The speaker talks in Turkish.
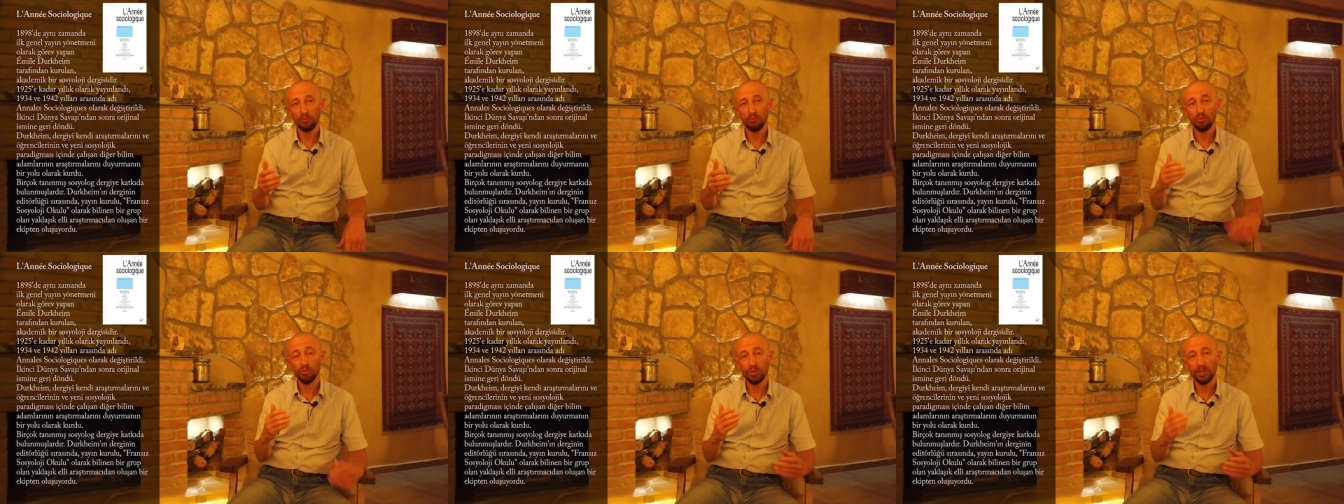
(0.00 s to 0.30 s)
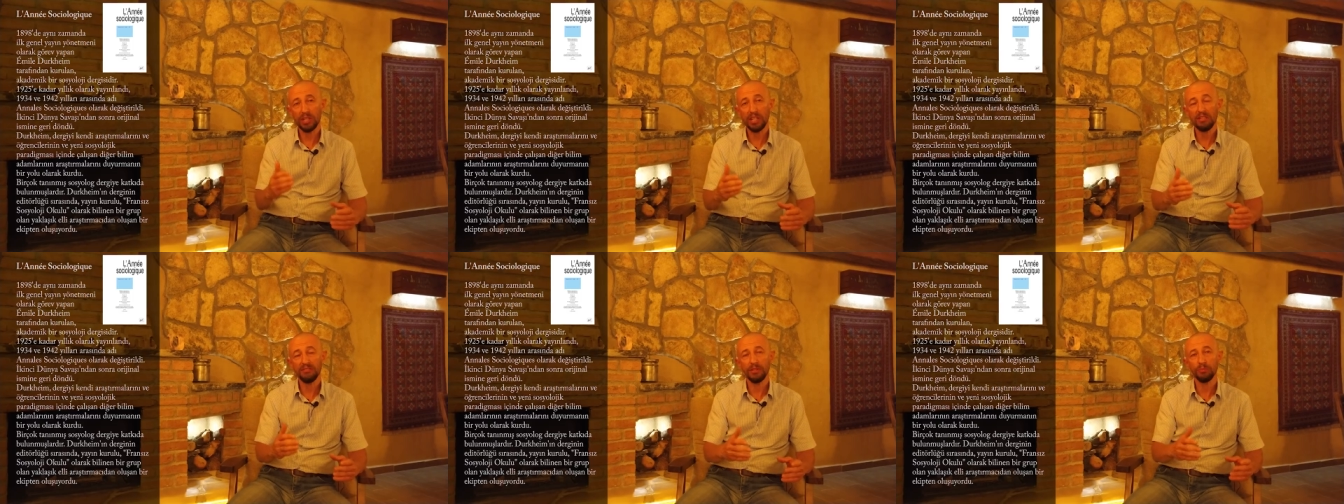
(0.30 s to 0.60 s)

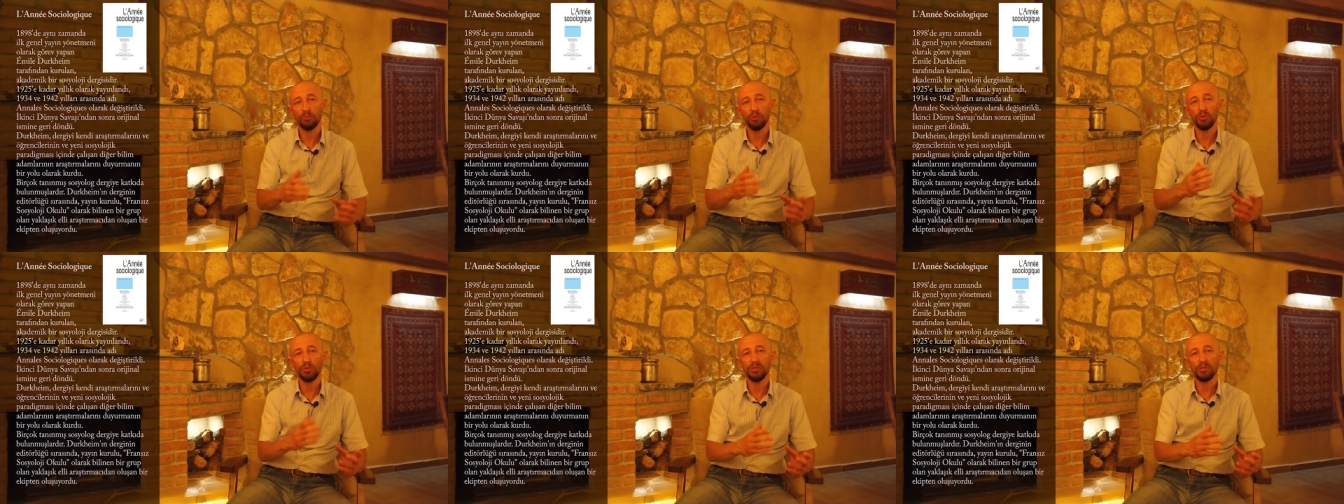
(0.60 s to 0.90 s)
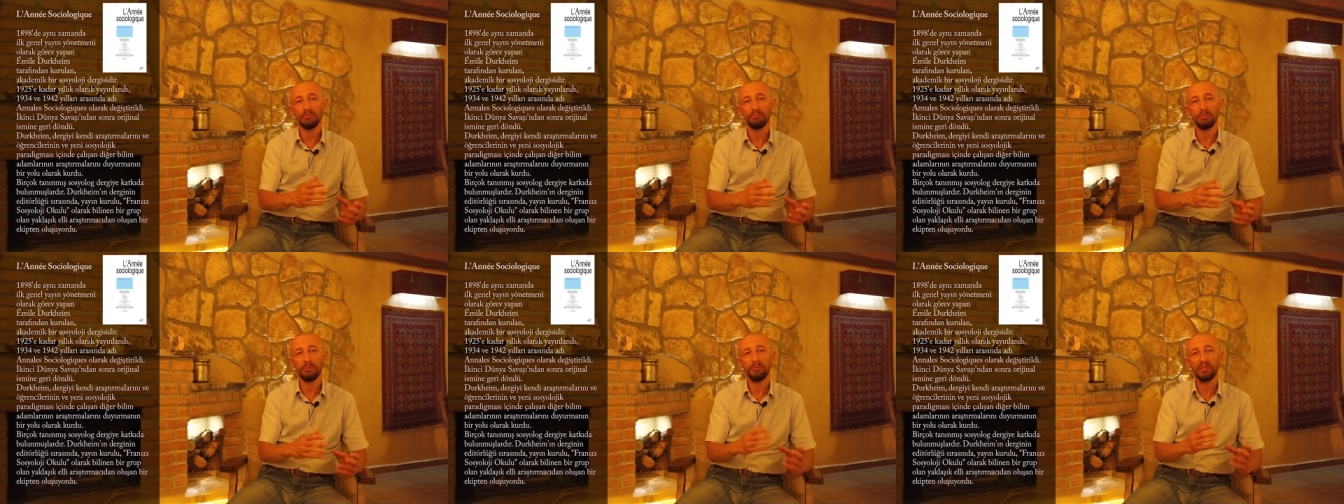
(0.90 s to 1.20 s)
müstakil ve
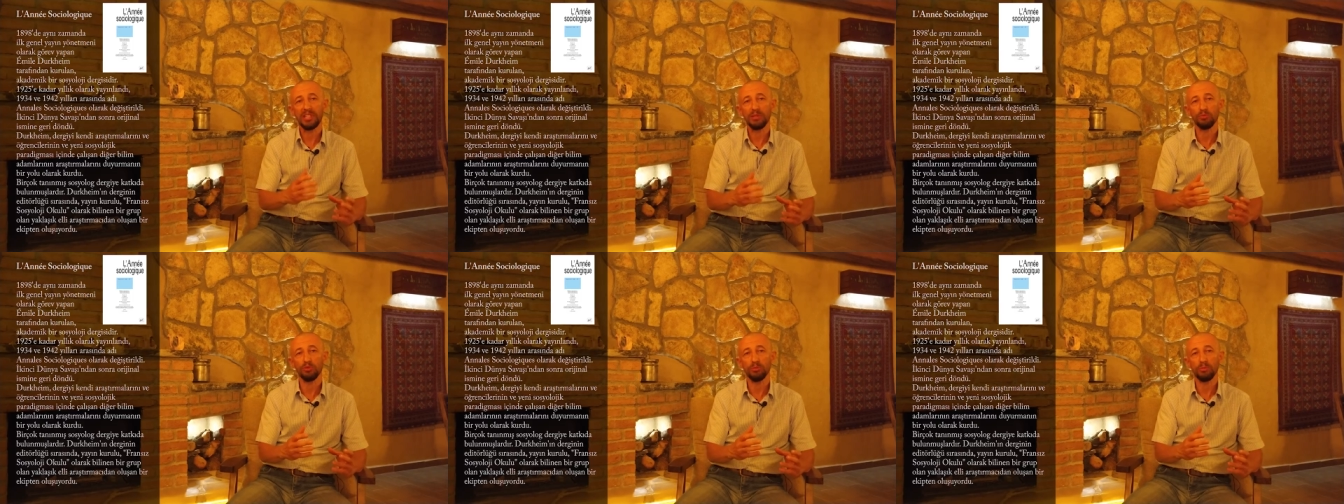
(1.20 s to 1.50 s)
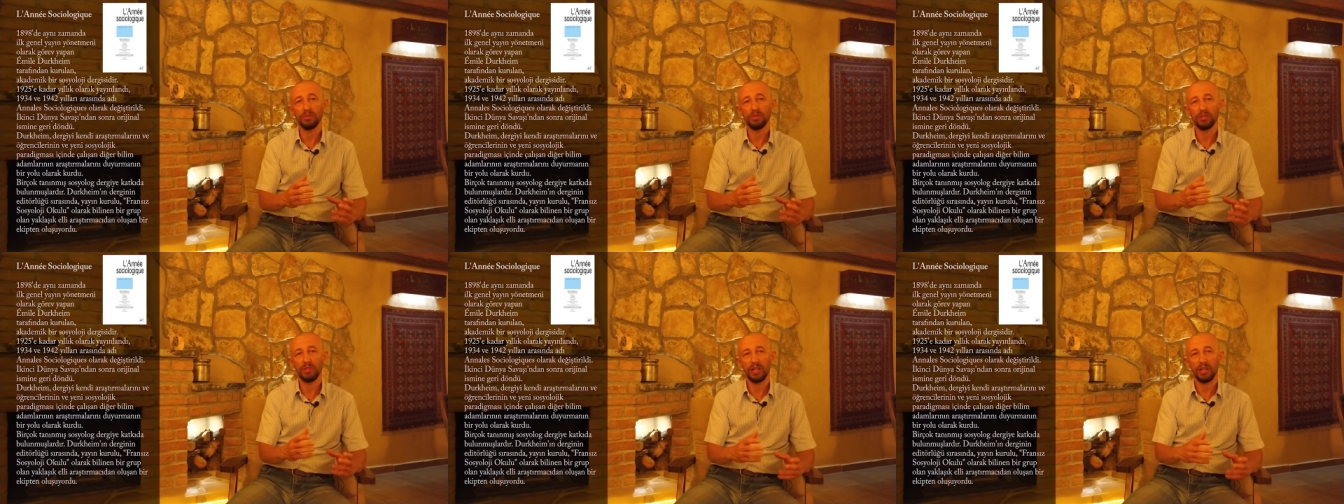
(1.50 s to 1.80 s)
pozitif bir bilim
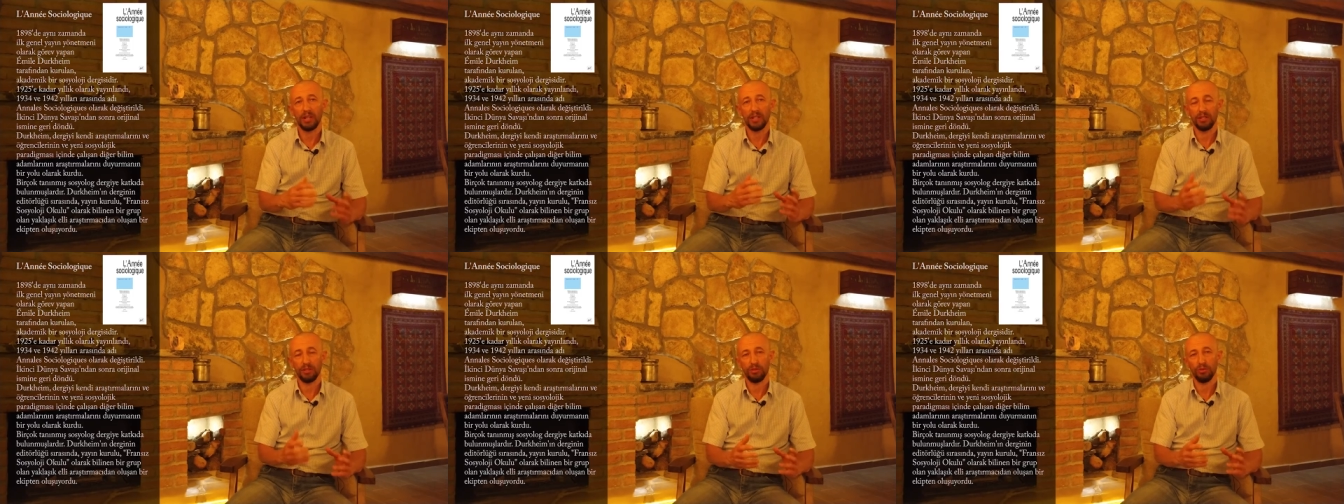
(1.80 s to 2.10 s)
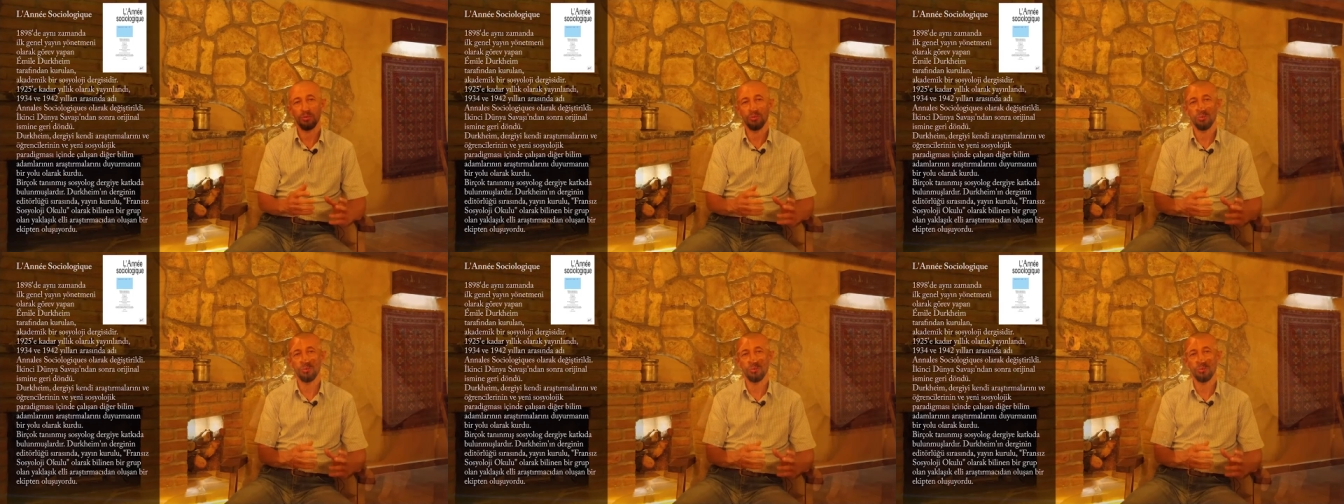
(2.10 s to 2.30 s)
olmasına gayret